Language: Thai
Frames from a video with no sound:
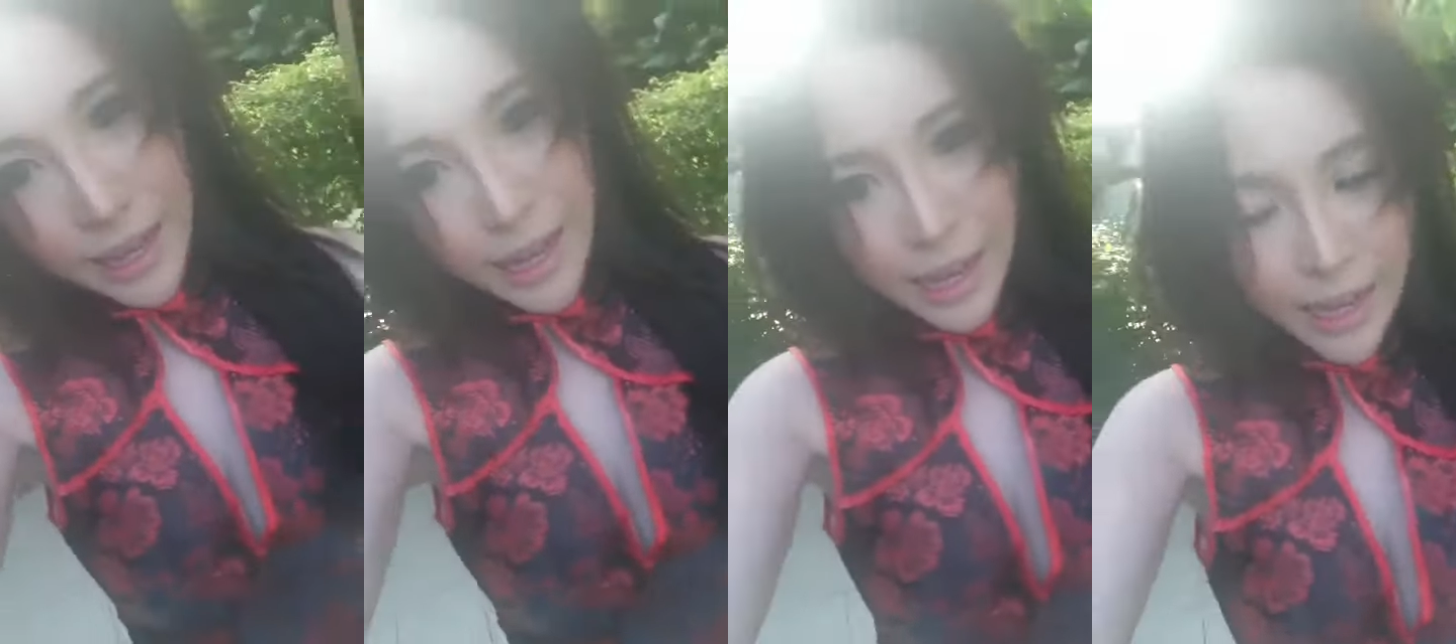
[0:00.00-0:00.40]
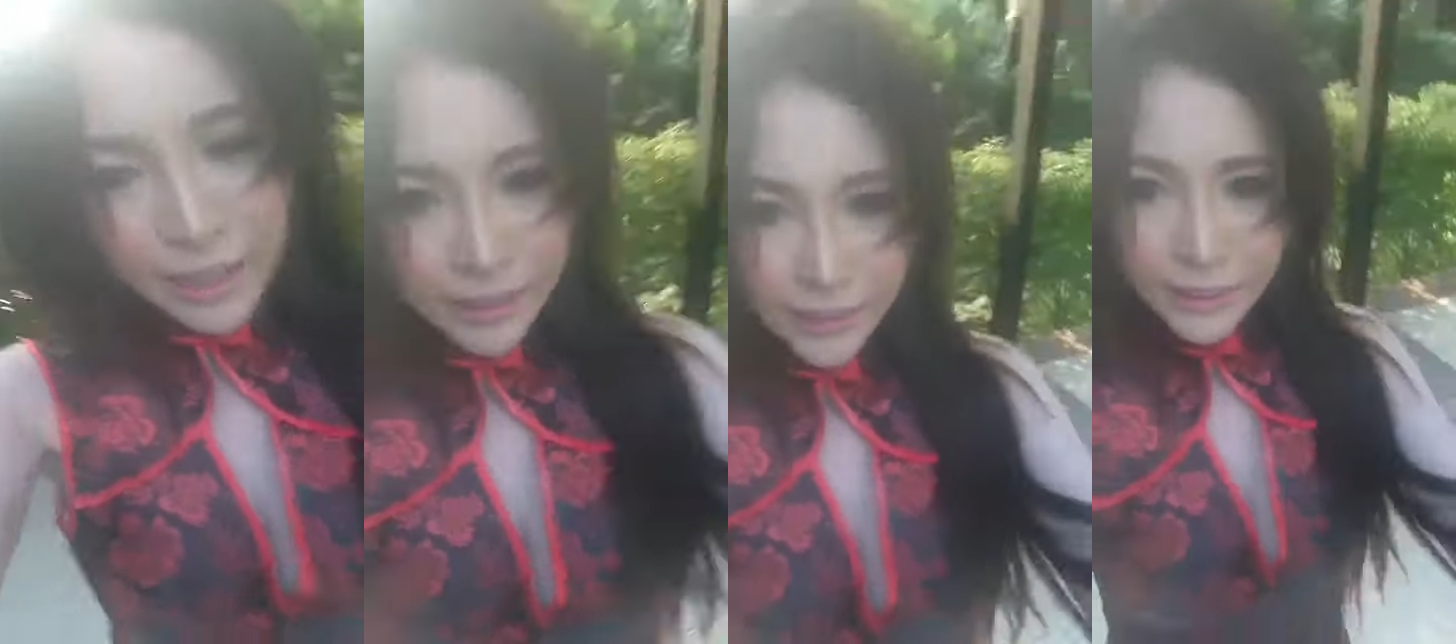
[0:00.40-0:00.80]
นี้
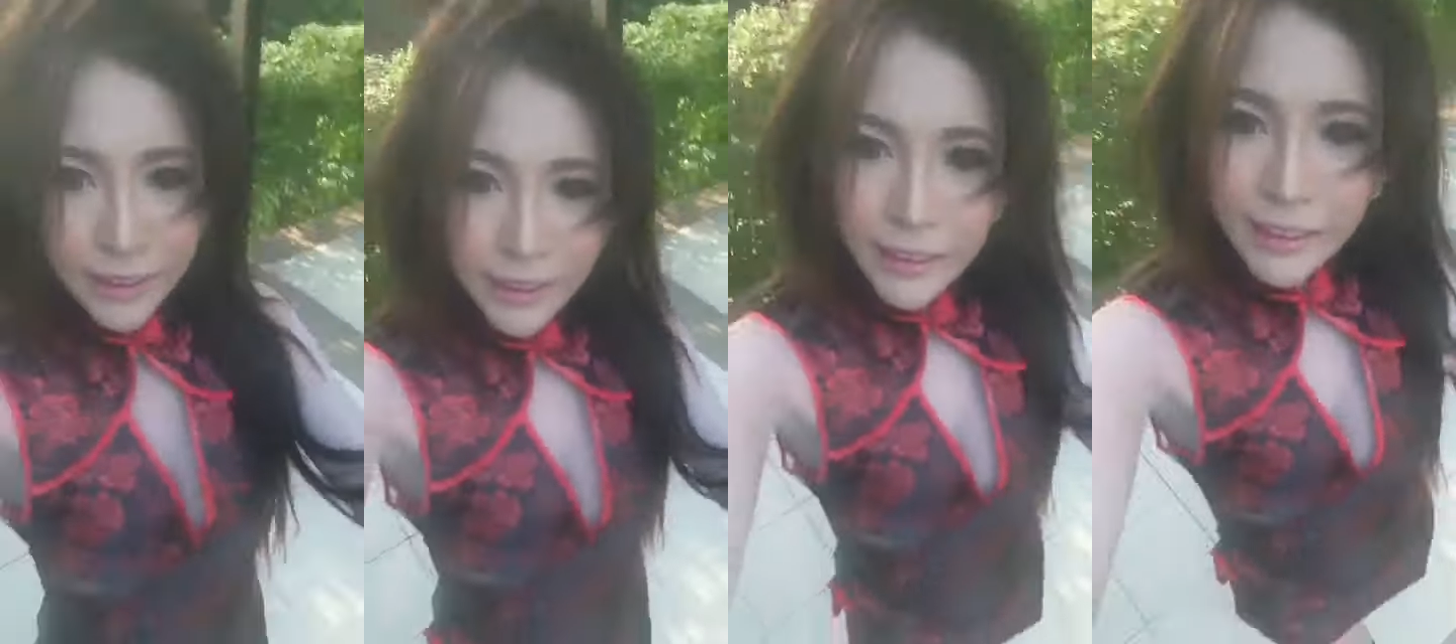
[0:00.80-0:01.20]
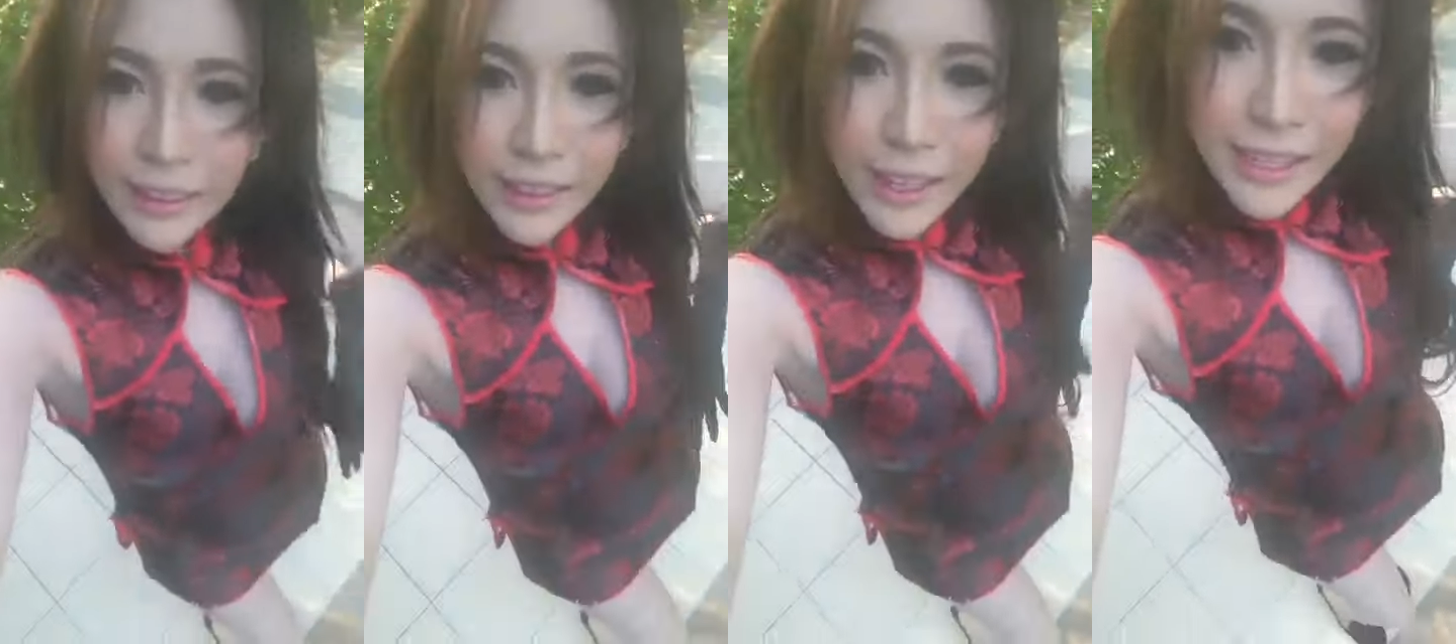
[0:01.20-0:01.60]

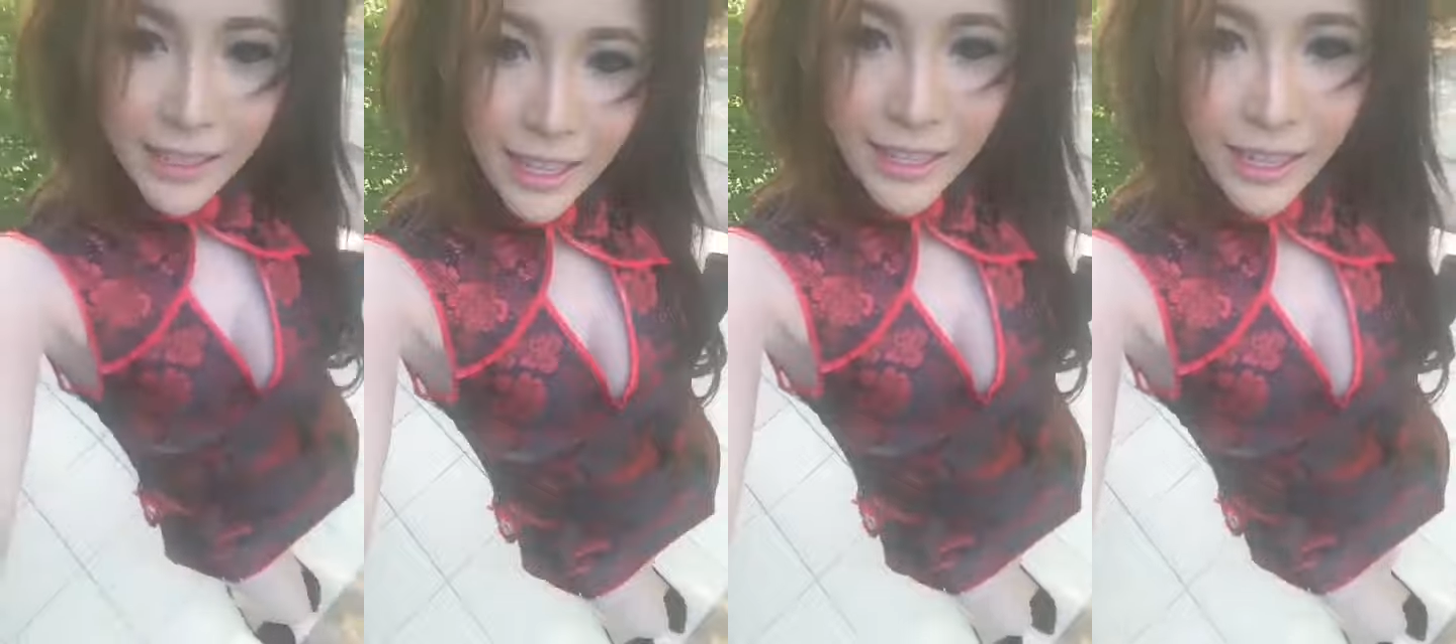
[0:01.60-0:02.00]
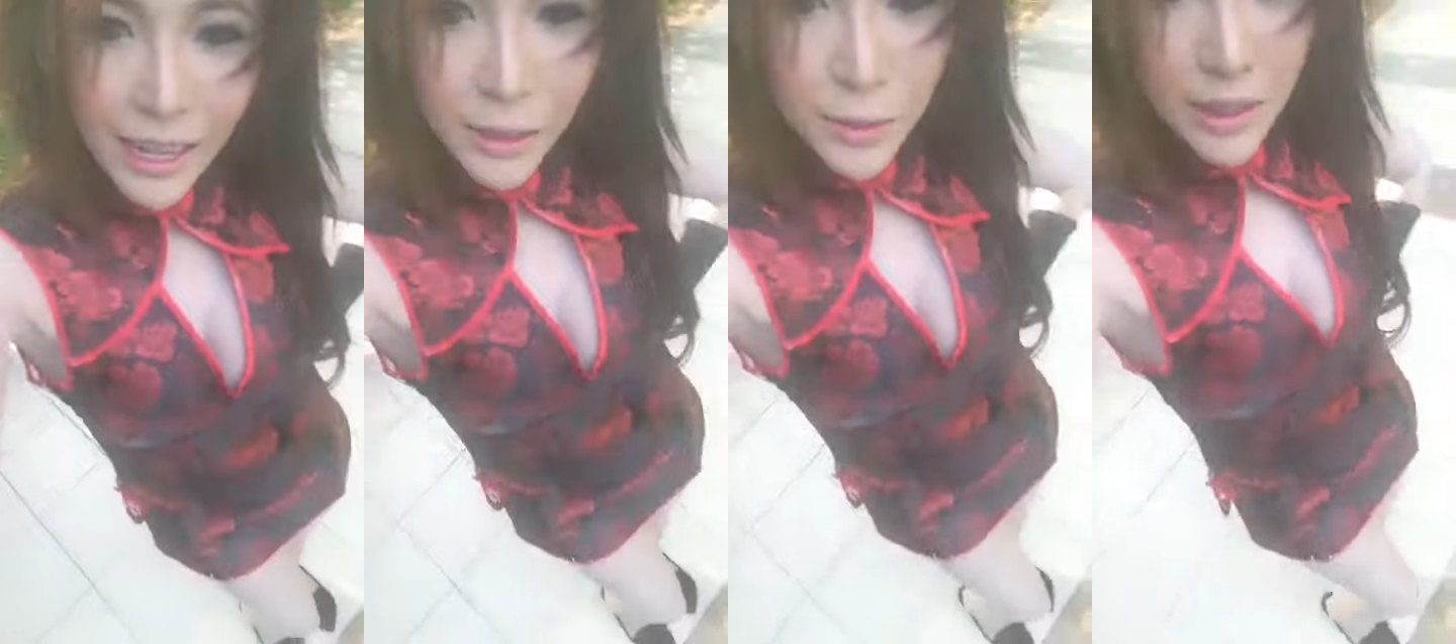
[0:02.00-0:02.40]
ใกล้เทศกา
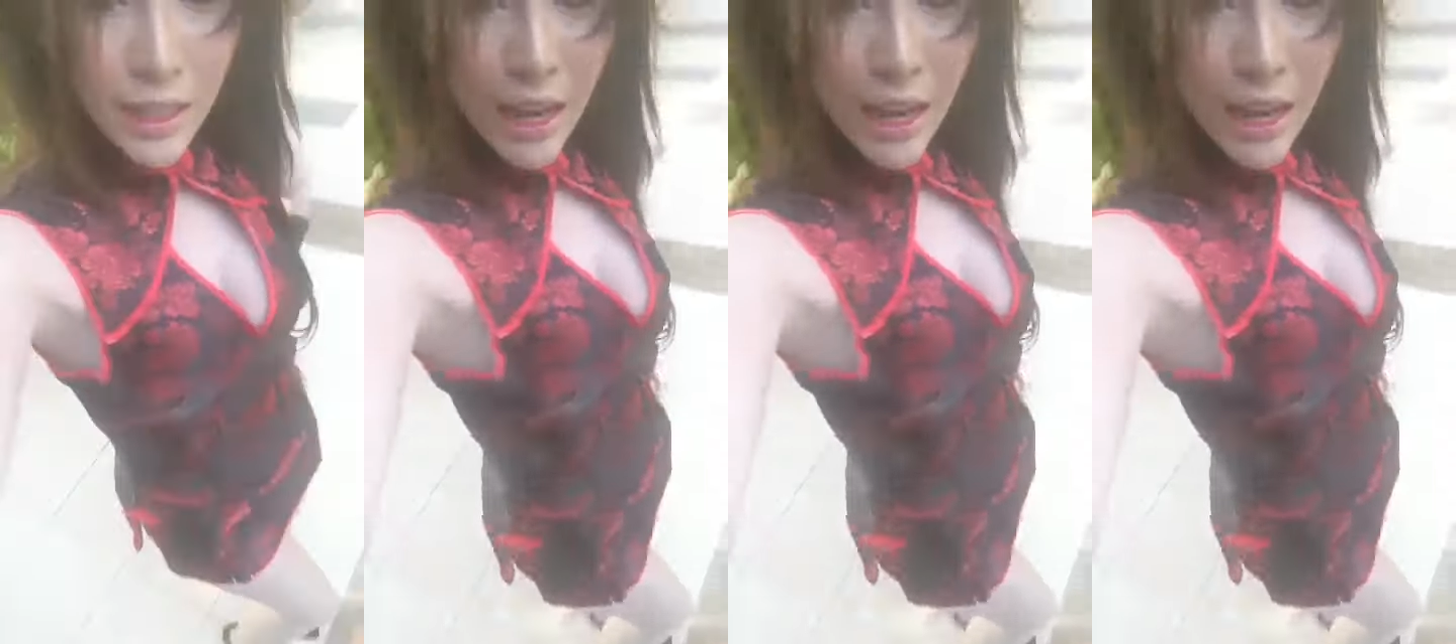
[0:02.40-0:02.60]
ลตรุษจีน